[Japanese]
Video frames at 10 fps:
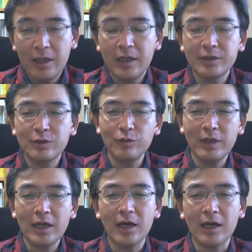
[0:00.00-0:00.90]
えー、その
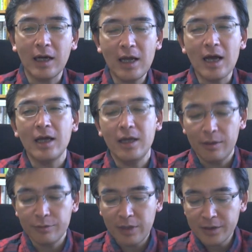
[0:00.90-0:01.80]
中から、
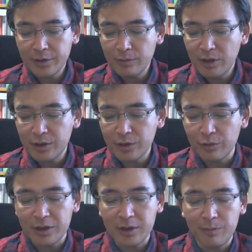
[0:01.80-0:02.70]
え2つ3つほ
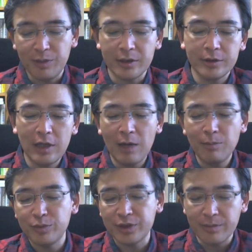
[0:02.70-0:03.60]
どですね、
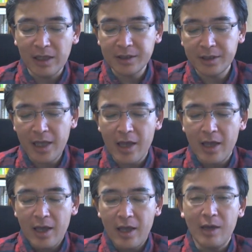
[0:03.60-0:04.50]
ピックアップしまして、
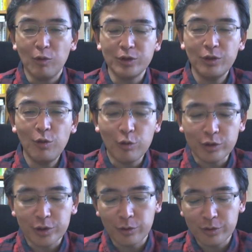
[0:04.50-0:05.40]
え文字起
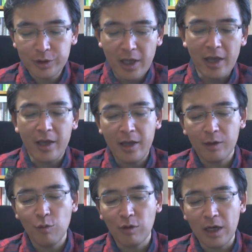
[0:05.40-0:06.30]
こしをして、え
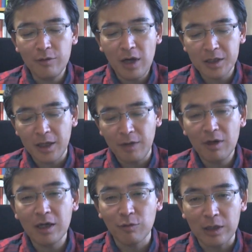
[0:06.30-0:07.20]
今回の商いは
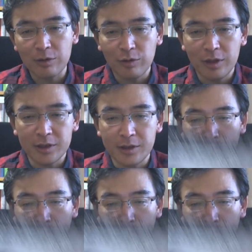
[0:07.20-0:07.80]
角角でです